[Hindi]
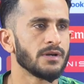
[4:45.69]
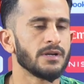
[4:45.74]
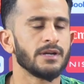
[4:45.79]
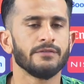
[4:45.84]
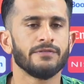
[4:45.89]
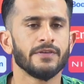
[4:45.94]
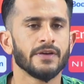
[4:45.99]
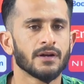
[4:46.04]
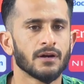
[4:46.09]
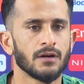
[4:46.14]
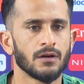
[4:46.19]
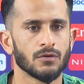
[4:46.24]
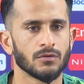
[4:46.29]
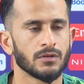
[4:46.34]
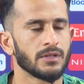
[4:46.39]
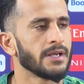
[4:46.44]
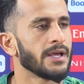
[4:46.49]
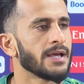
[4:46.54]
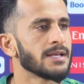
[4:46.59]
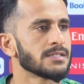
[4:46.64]
डिफ़िकल्ट
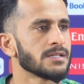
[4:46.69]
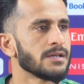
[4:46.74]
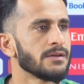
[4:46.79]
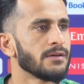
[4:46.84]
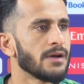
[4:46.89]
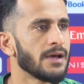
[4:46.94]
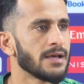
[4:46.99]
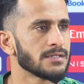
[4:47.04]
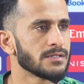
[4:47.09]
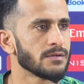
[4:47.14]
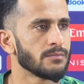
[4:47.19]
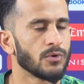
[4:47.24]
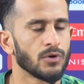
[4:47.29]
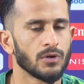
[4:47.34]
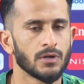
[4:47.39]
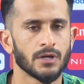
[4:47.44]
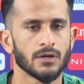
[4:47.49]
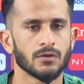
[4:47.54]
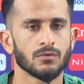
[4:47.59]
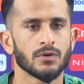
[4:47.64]
होते हैं एज ए एज ए
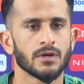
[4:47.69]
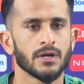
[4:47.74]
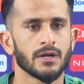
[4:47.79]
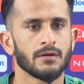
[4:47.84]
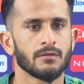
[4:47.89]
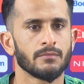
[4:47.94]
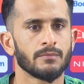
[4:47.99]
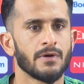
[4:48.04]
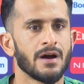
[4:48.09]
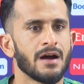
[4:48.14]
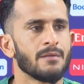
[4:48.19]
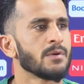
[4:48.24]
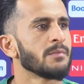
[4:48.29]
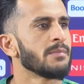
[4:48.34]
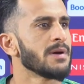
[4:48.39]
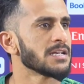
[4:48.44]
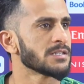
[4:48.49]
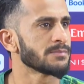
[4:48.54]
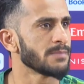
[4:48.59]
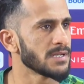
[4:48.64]
बॉलर क्योंकि वहाँ पे
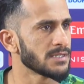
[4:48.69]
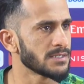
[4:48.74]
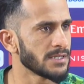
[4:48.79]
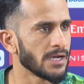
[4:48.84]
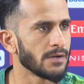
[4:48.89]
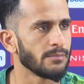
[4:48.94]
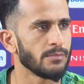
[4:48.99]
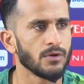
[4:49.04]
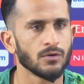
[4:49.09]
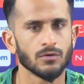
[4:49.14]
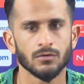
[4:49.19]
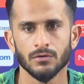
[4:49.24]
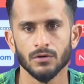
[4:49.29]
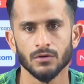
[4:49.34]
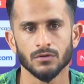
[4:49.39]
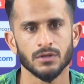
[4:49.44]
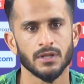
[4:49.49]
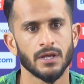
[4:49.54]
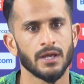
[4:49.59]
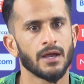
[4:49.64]
बैट्समैन सेट भी हुए
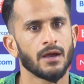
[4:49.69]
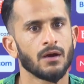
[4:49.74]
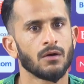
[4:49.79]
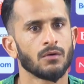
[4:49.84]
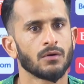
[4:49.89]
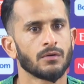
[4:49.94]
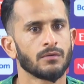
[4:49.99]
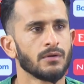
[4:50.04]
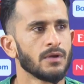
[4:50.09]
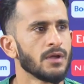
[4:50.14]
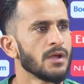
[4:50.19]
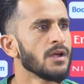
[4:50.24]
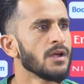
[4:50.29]
होते हैं और